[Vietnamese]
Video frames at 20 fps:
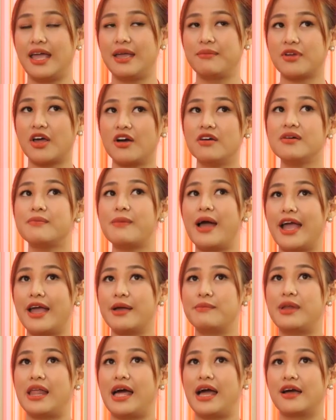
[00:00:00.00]
em nói với ba
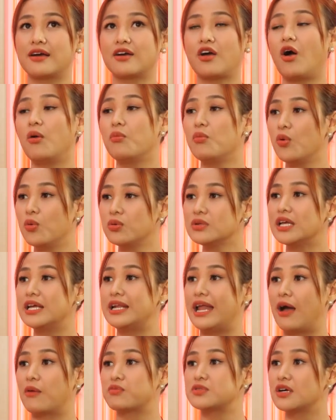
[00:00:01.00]
em là con muốn thi
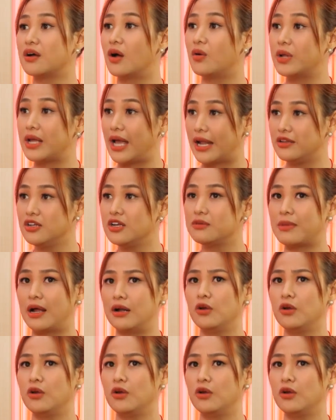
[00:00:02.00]
đại học sân khấu điện ảnh, nhưng